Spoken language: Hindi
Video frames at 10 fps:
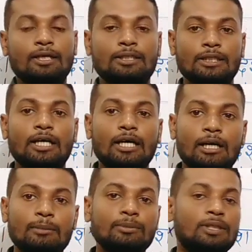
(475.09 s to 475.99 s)
कि हाँ
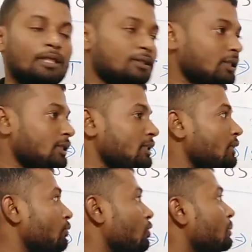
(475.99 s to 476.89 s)
हम कर सकते
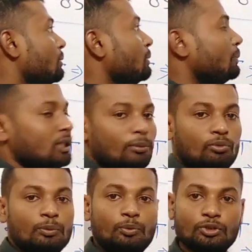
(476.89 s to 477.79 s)
हैं कोई भी हमें पी
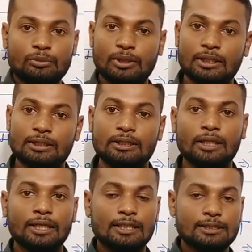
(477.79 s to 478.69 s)
डब्ल्यू में पोस्ट मिलेगी
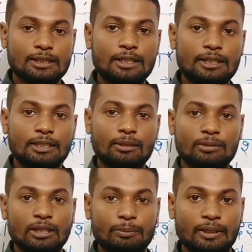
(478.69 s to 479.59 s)
इससे रिलेटेड
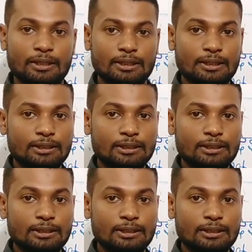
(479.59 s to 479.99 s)
हम कर पाएंगे